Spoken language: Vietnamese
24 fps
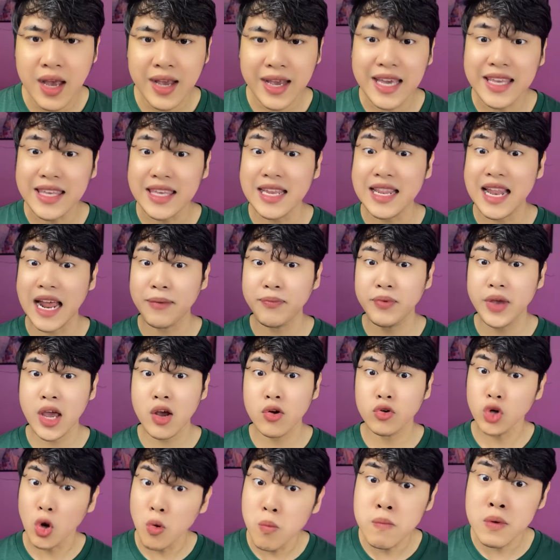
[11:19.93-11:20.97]
Cái chị Lành kêu
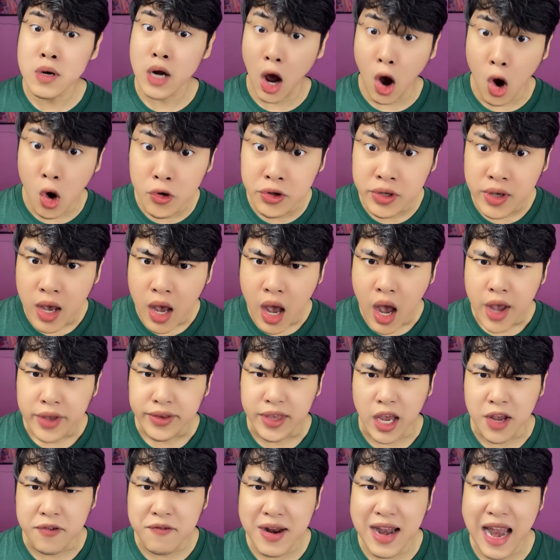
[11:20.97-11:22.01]
đúng rồi,
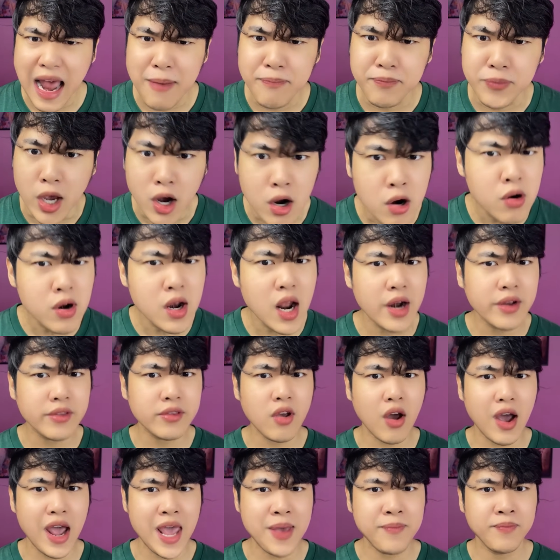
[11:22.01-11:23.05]
chị phải làm dữ lên
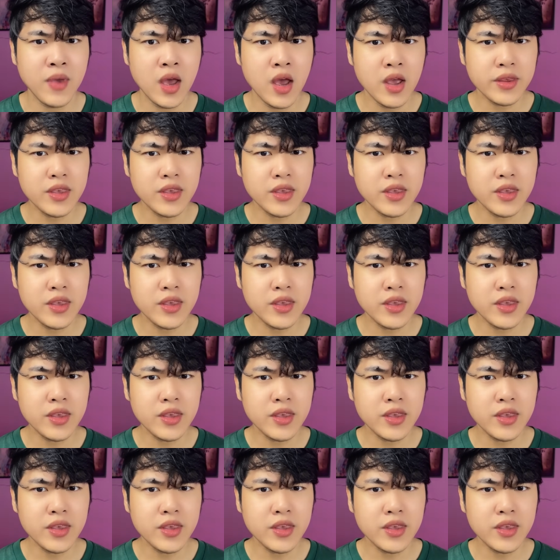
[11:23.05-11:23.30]
cho em,